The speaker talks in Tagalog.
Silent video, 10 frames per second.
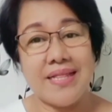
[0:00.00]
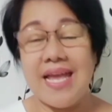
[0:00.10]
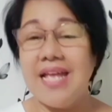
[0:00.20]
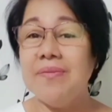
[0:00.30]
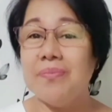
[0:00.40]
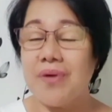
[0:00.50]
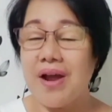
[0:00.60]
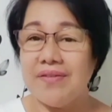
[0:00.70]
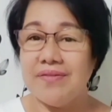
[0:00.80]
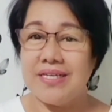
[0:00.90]
and
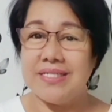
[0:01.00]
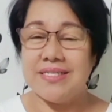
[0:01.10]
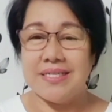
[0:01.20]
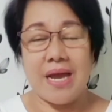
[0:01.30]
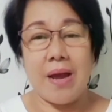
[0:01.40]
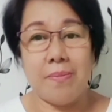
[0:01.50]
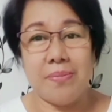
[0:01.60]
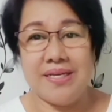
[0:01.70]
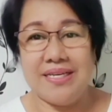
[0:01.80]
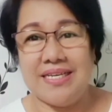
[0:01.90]
private
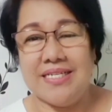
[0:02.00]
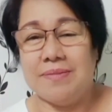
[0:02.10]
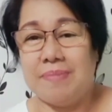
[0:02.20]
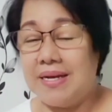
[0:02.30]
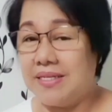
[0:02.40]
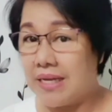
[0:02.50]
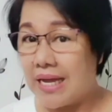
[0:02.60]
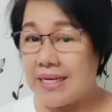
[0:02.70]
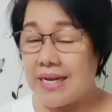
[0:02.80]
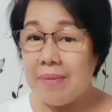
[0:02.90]
companies para sa
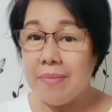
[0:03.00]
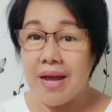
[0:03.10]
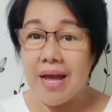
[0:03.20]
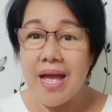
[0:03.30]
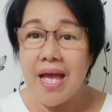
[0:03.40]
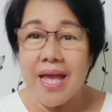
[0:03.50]
kanilang mga